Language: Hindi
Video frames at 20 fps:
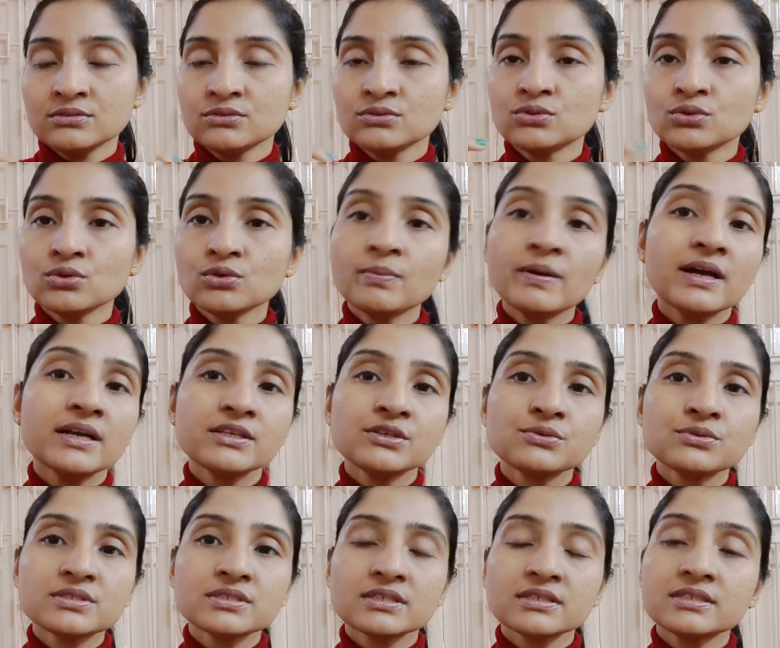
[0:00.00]
दो बार
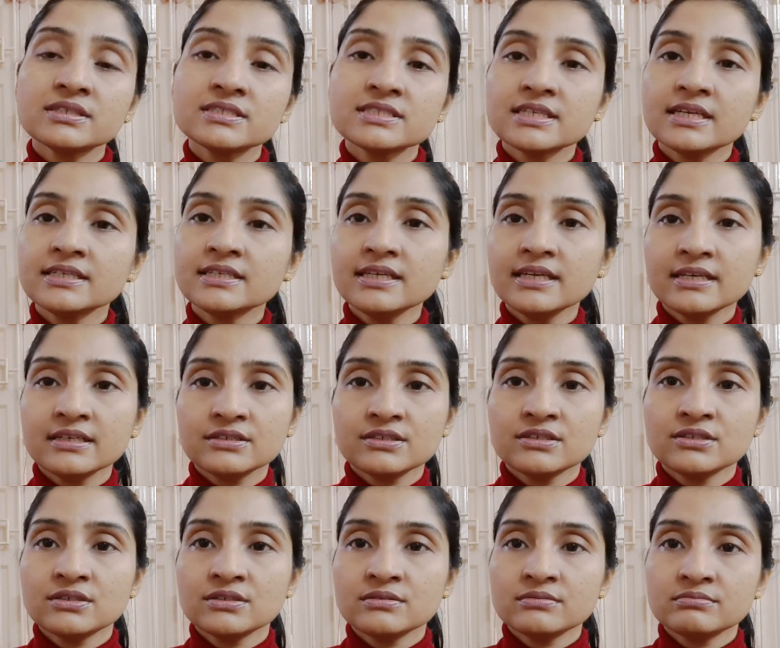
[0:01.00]
यूज़ करना चाहिए एक
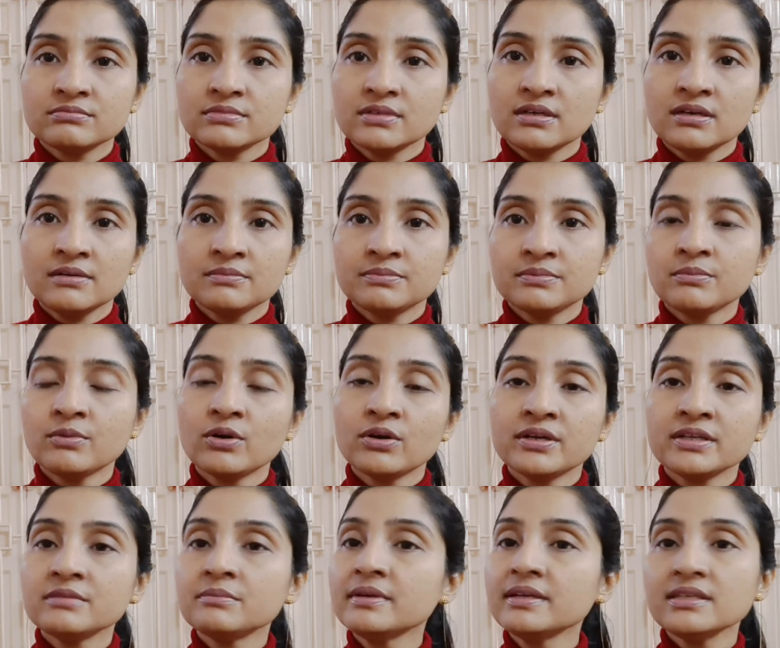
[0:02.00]
आप
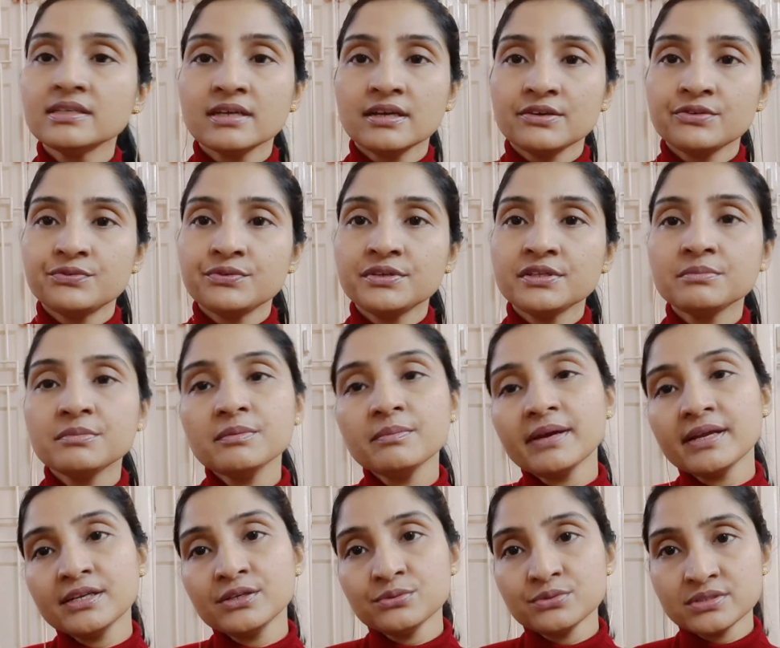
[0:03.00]
मॉर्निंग में या इवनिंग में
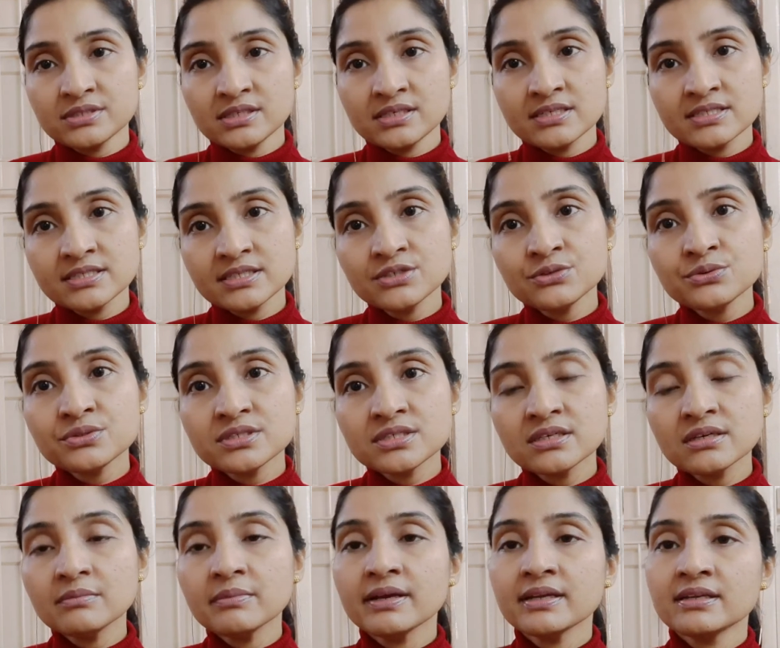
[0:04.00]
मैंने उस तरह से यूज़
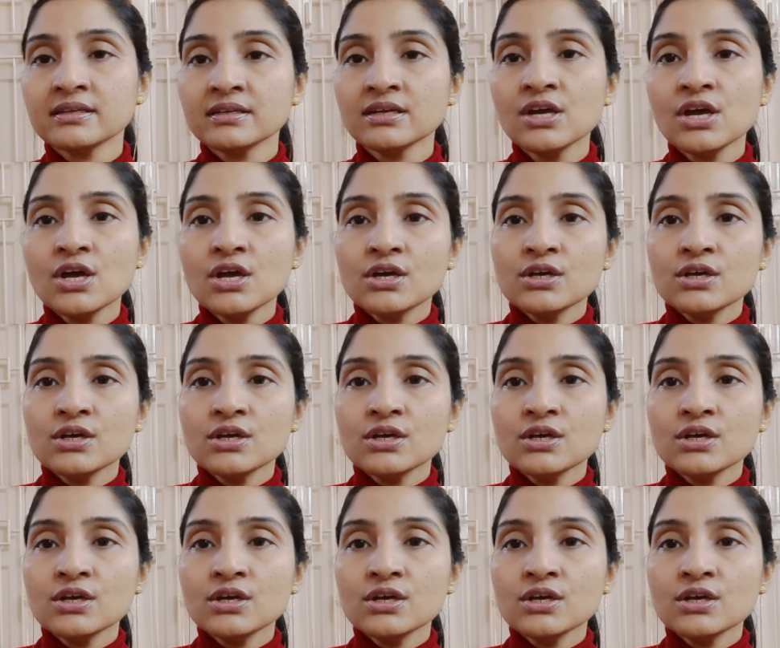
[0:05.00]
किया मैंने